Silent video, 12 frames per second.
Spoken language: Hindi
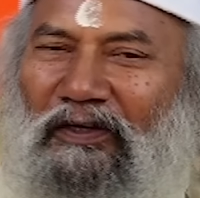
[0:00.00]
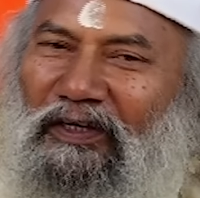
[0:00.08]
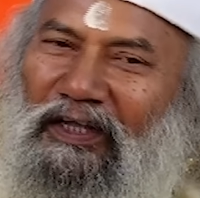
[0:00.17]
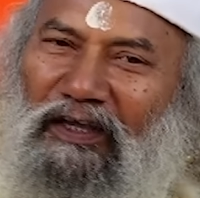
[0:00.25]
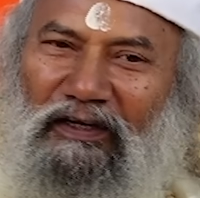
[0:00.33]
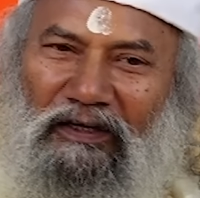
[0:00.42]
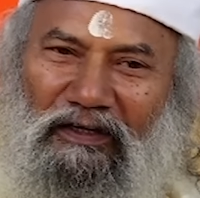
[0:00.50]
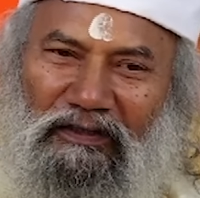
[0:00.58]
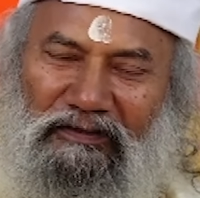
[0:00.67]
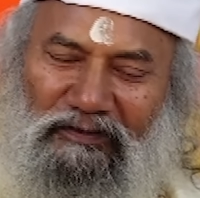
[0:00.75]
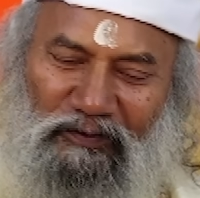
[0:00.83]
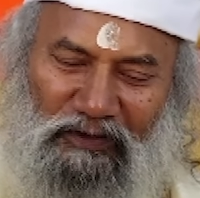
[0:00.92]
निकल गए
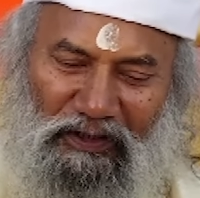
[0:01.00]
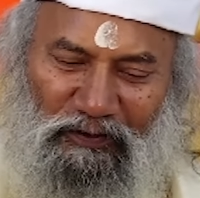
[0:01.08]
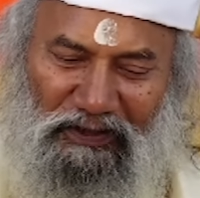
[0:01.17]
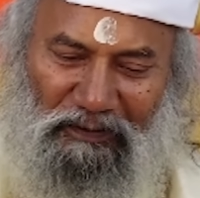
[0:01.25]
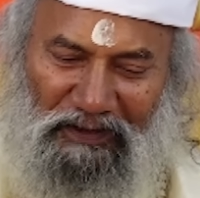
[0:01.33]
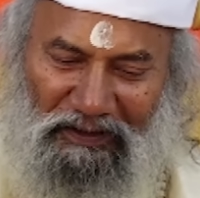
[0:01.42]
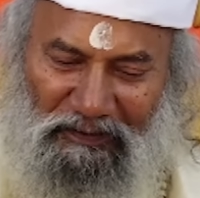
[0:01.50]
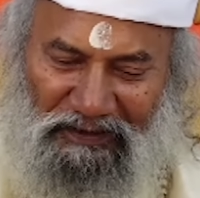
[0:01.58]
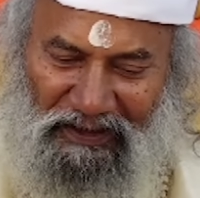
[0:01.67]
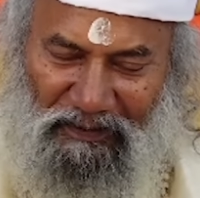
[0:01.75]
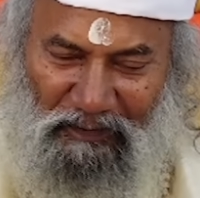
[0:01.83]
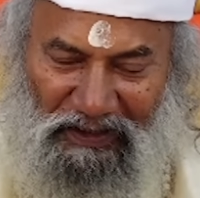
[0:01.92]
सुखदेव जी भी
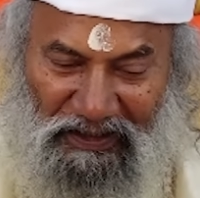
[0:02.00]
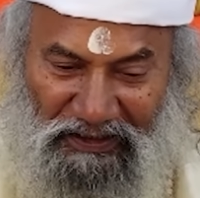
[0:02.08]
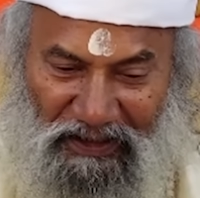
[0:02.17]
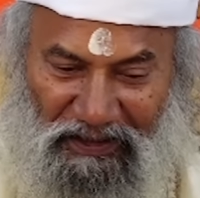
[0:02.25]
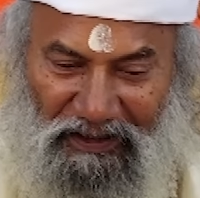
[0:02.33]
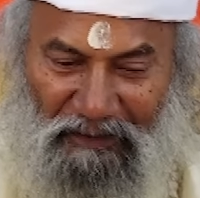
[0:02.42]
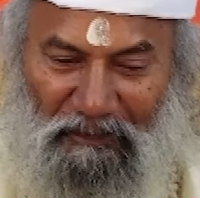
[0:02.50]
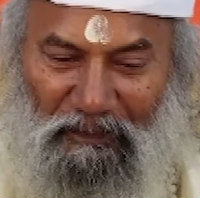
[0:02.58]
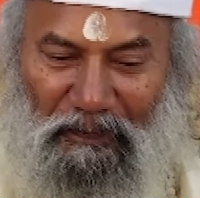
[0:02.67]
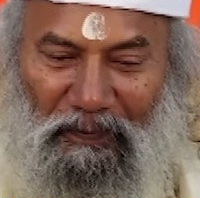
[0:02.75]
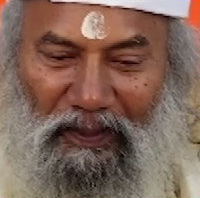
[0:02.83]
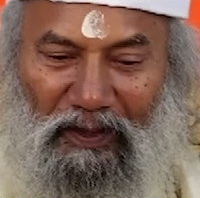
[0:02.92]
जन्म लिए चले
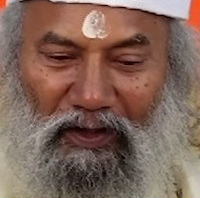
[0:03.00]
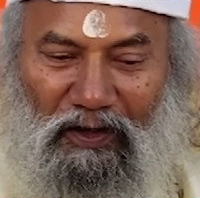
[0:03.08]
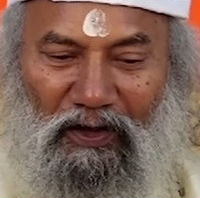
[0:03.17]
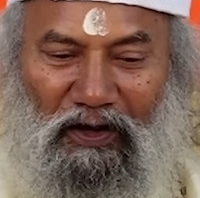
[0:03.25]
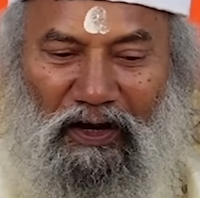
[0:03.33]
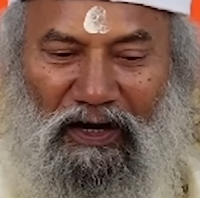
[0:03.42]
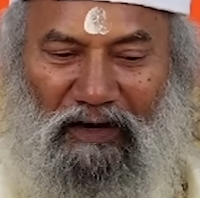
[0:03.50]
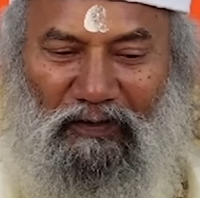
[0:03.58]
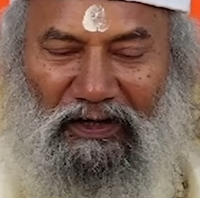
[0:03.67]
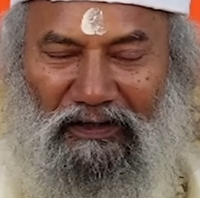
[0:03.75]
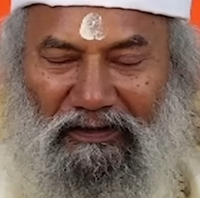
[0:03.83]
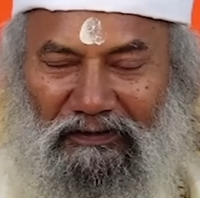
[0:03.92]
गए
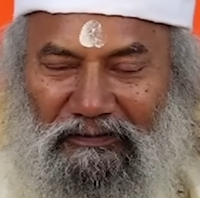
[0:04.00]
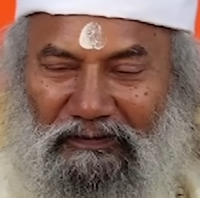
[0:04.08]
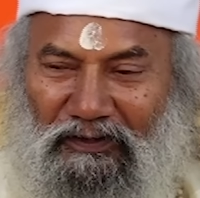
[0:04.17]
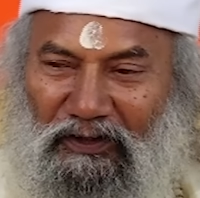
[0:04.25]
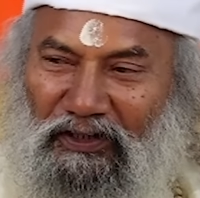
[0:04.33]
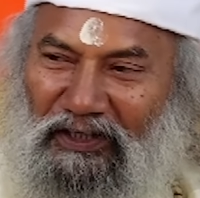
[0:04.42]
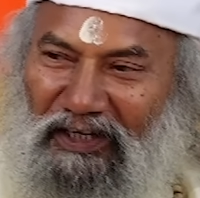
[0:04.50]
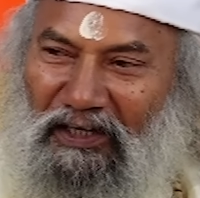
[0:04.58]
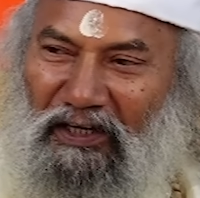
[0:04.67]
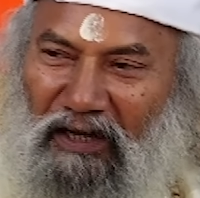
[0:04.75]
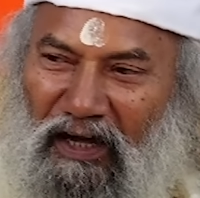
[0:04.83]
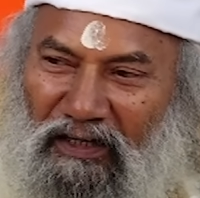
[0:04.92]
और
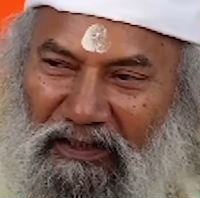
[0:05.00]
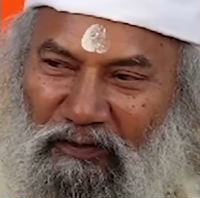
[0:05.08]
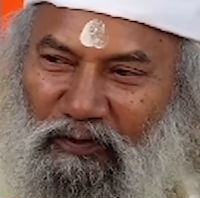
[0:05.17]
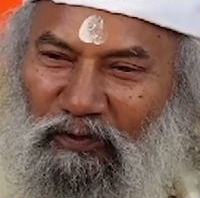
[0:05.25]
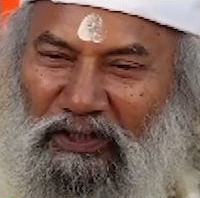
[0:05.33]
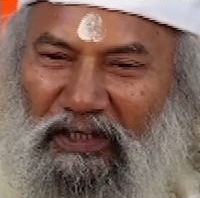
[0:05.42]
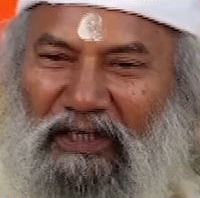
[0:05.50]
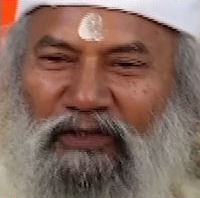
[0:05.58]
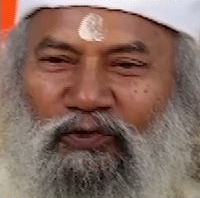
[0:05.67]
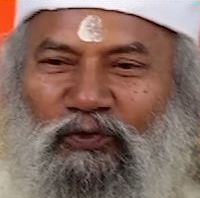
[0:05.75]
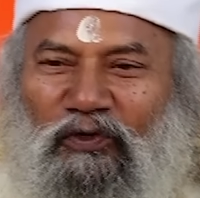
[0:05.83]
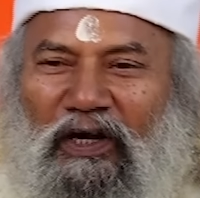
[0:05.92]
यही कहानी गुरु जी की
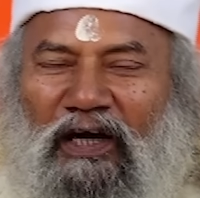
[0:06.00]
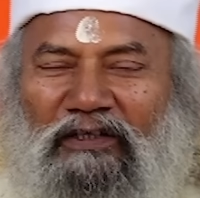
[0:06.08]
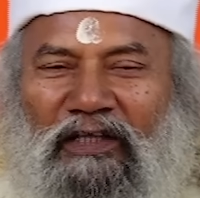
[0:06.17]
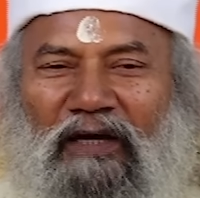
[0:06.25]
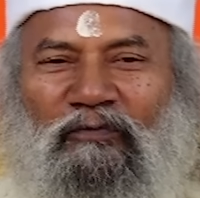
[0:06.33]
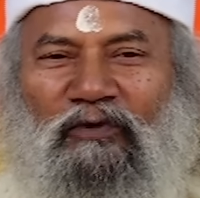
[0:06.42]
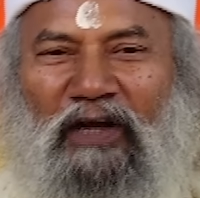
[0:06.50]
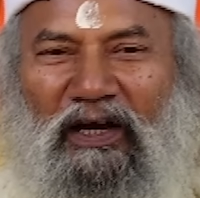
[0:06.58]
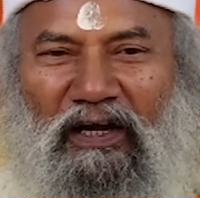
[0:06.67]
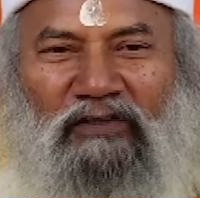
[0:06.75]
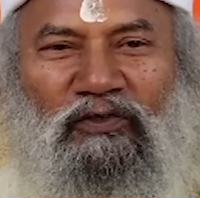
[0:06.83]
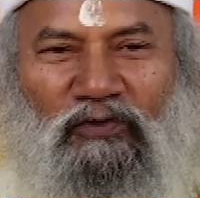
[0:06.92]
सुन रहा था
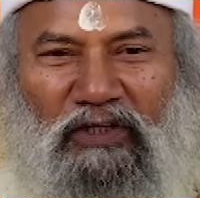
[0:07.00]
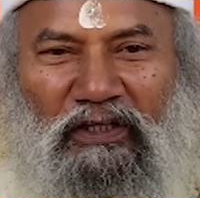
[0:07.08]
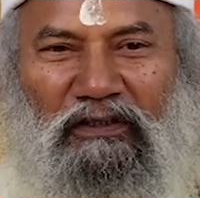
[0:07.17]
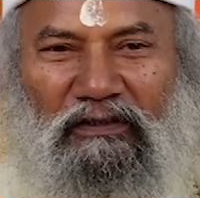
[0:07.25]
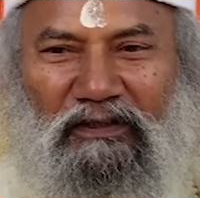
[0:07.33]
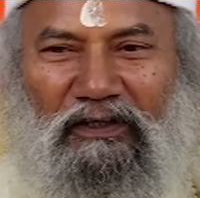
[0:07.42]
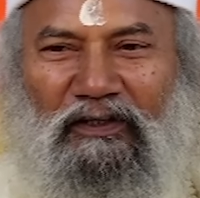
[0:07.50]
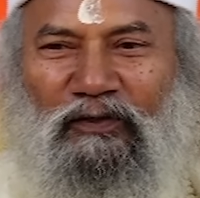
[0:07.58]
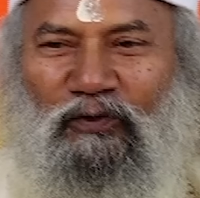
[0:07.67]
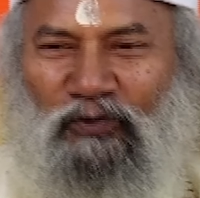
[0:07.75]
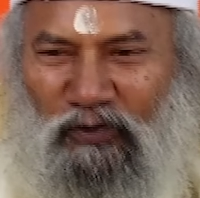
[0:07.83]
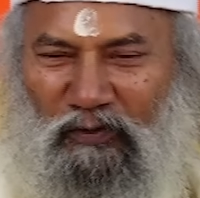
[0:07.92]
मौलाना सुरदीन
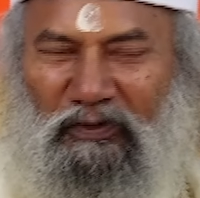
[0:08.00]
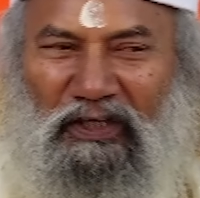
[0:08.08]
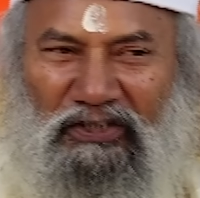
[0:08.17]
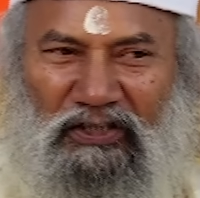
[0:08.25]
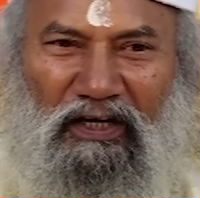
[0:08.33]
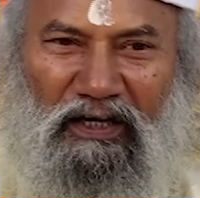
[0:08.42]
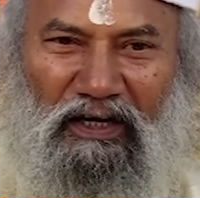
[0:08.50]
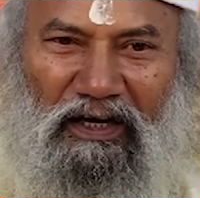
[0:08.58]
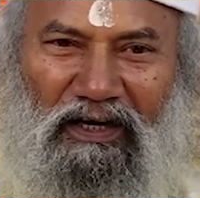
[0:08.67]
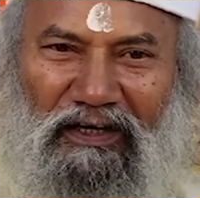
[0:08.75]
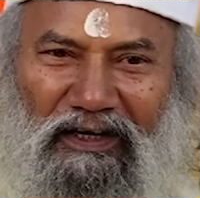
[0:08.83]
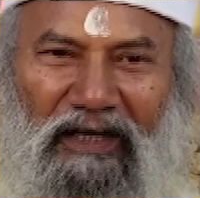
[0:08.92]
उसको भी अच्छा लगा
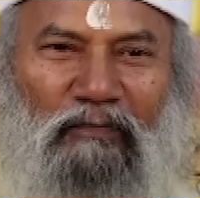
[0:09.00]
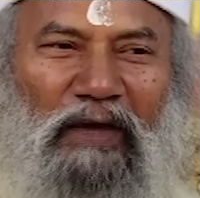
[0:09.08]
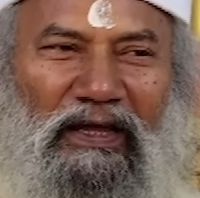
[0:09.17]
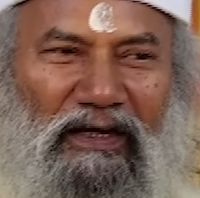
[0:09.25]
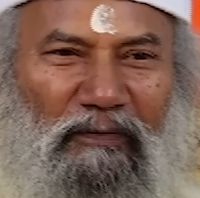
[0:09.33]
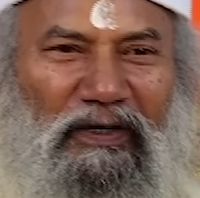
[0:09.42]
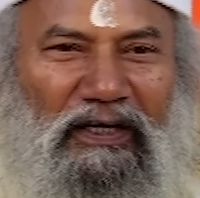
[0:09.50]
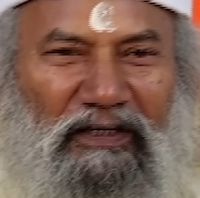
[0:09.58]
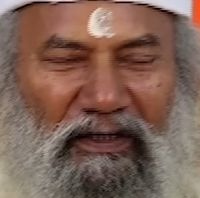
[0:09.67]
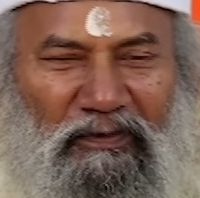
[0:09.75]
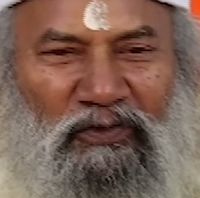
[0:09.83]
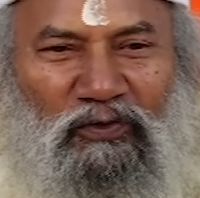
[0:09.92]
एक बैंक का
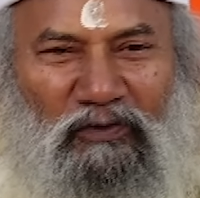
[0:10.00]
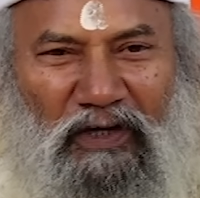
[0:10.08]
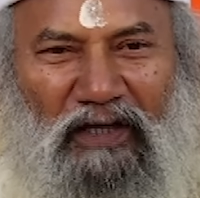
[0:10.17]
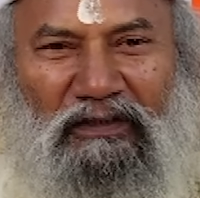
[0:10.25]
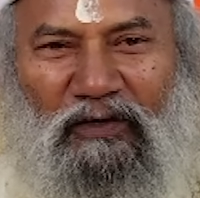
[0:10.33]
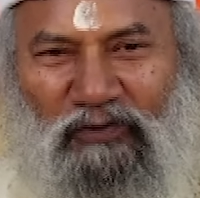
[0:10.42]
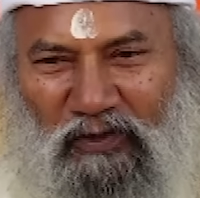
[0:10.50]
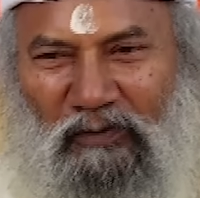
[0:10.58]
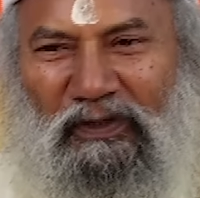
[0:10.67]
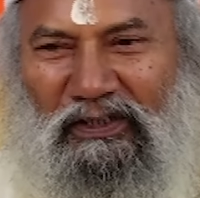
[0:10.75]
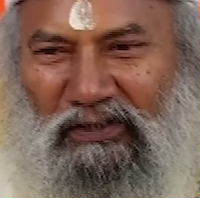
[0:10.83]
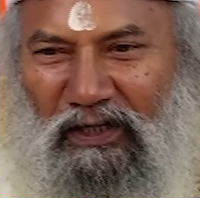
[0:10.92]
मैनेजर भी सुन रहा था उसको
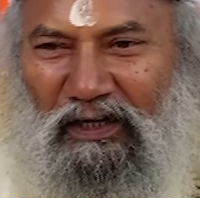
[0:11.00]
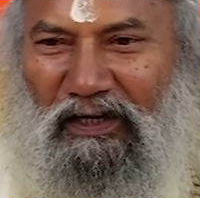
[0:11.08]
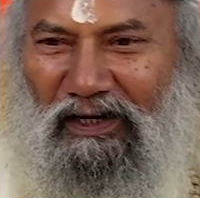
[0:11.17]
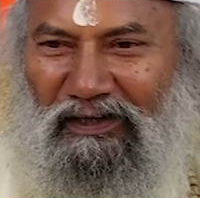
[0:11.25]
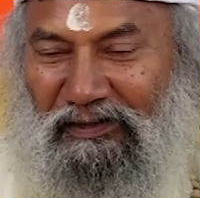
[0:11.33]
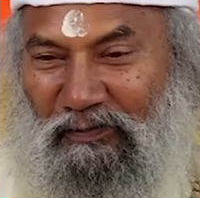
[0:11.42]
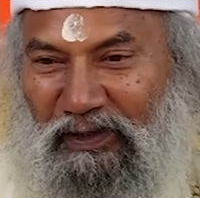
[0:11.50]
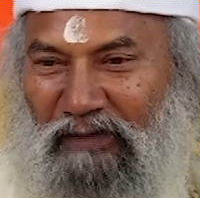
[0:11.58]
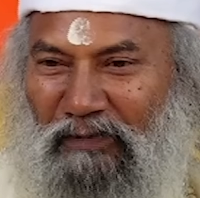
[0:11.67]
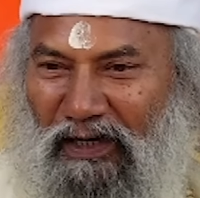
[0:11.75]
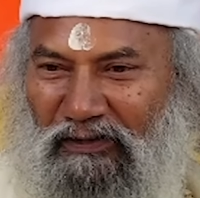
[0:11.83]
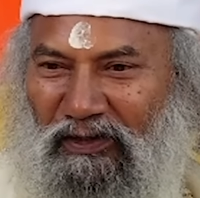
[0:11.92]
भी अच्छा लगा कि तो बड़ी
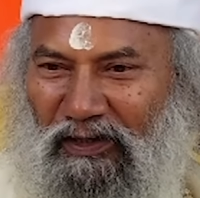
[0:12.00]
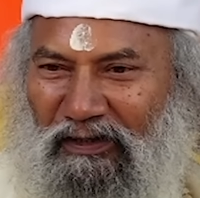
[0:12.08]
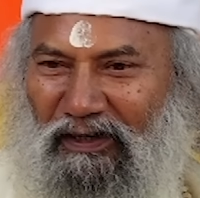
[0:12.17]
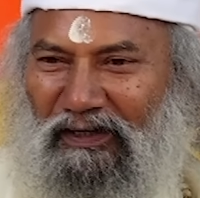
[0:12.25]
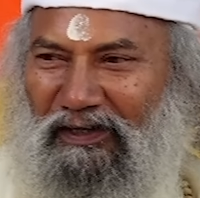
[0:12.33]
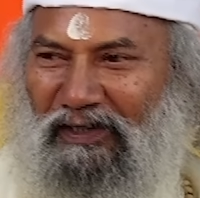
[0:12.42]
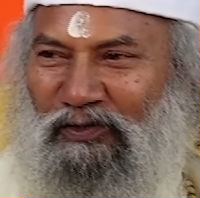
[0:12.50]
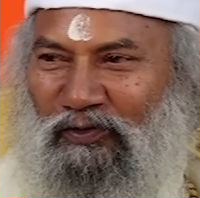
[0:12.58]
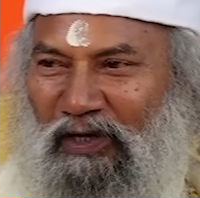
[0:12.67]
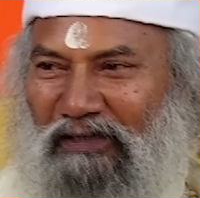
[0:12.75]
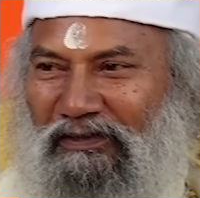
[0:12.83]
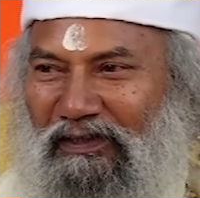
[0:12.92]
बात है कल करे सो
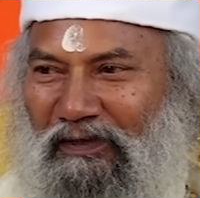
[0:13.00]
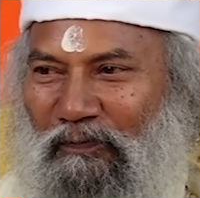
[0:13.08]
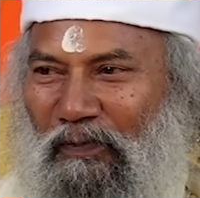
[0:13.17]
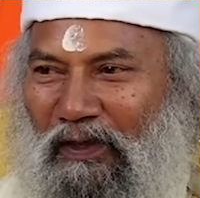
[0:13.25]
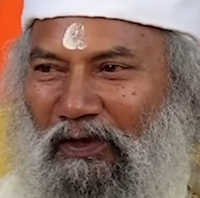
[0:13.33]
आज करे